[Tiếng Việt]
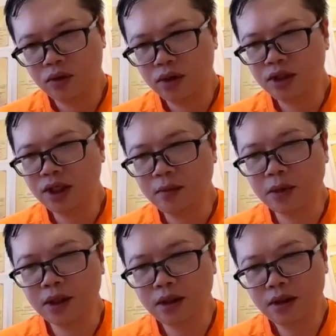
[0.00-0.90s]
mình
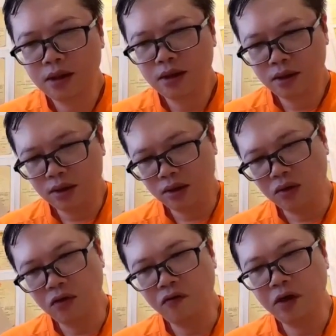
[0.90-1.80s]
xem là
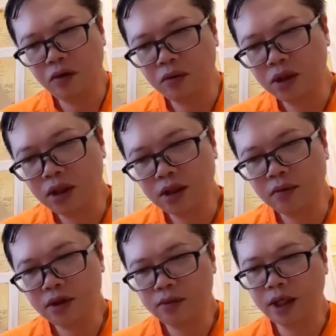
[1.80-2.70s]
Ờ, tôi viết đúng
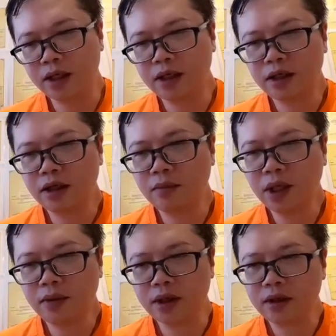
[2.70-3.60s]
chưa bạn lại thắc
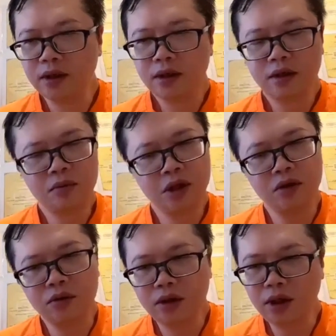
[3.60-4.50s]
mắc là không biết
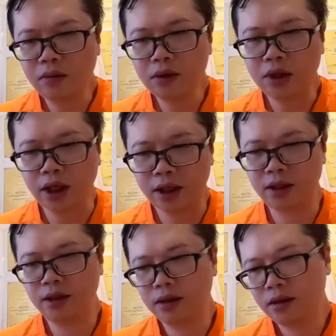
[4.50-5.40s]
đúng không hả
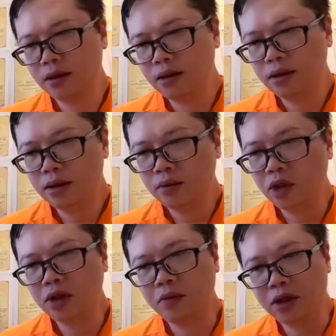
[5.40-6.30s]
thầy
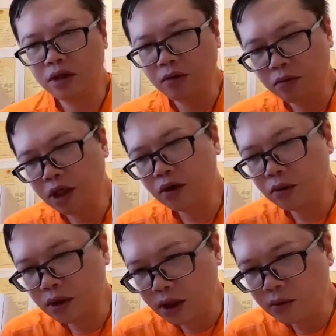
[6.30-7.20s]
bây giờ mình không biết
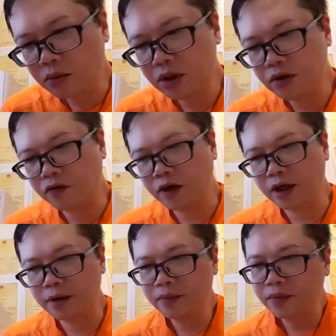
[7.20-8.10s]
đúng không mình
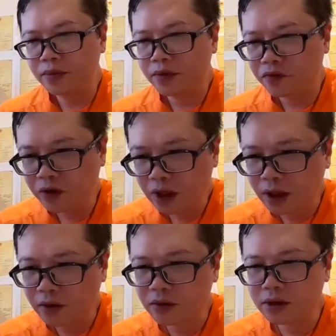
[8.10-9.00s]
phải viết
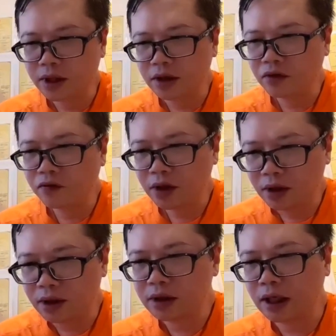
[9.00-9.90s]
theo hướng dẫn tôi viết
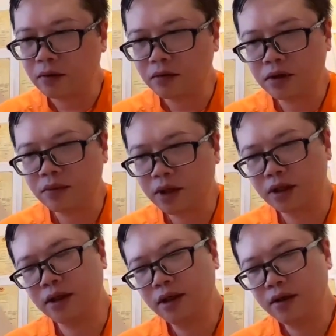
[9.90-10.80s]
từng dòng thì
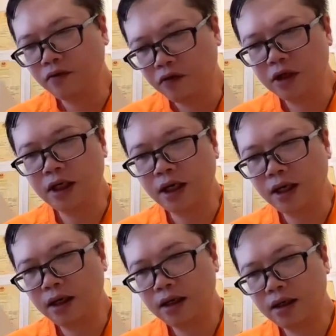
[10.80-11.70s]
mình viết
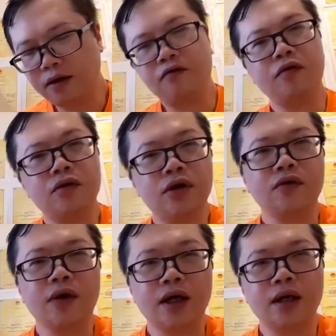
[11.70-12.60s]
ra học phong
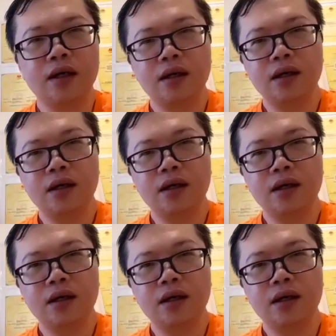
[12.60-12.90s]
thủy phải